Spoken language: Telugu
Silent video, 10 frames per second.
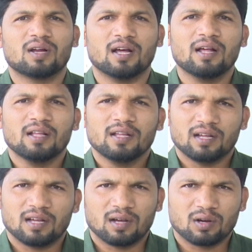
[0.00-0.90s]
కూడా
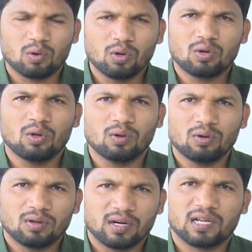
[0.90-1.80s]
కోర్టులో
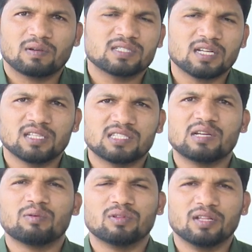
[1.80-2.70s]
రిక్వెస్ట్ అయితే
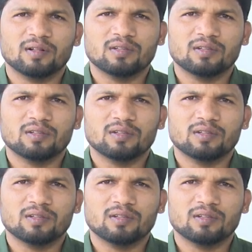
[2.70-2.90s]
చేయనుంది